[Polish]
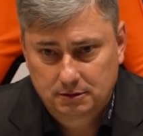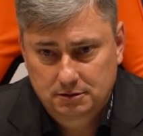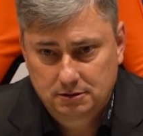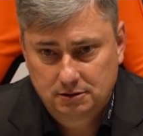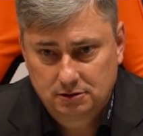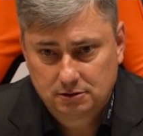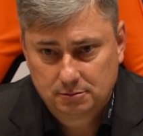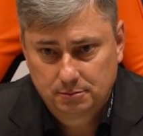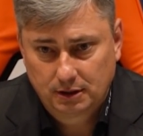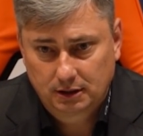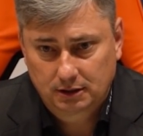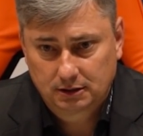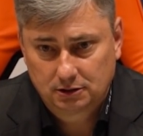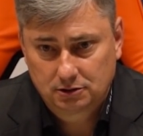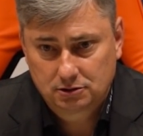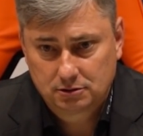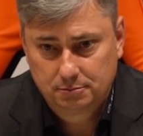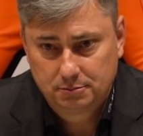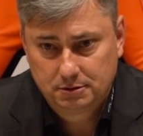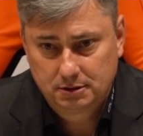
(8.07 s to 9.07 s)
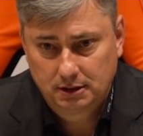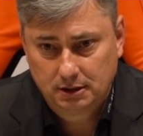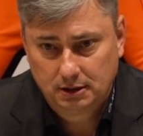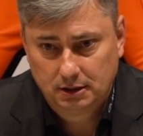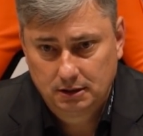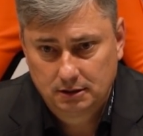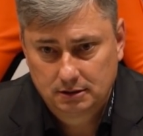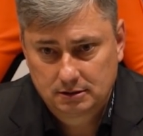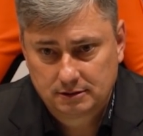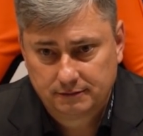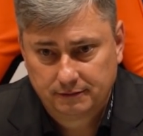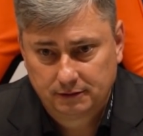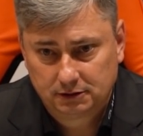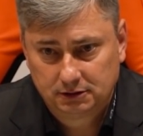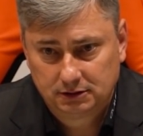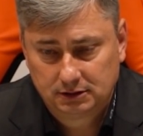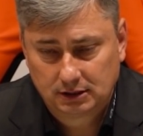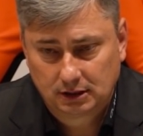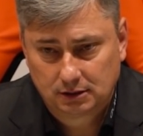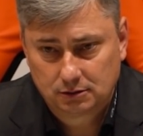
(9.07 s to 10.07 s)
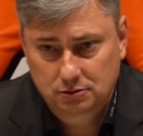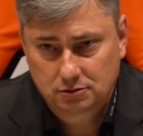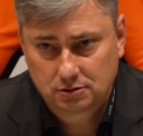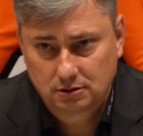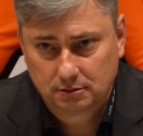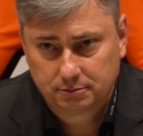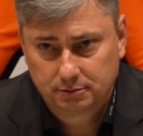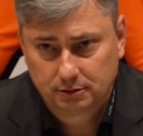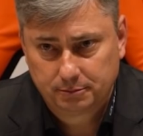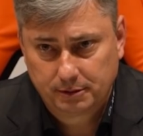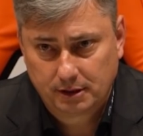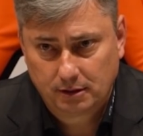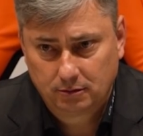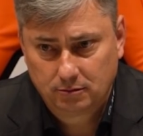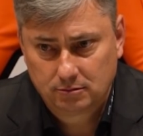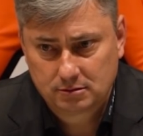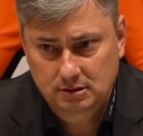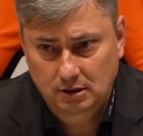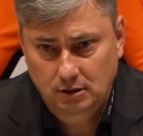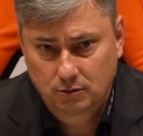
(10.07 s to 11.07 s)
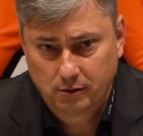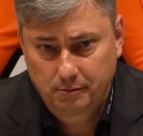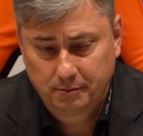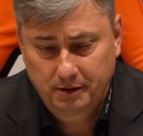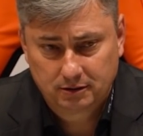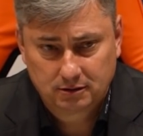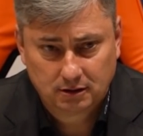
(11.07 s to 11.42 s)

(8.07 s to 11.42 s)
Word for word: Chcieliśmy jak najszybciej stworzyć zagrożenie pod bramką Zagłębia.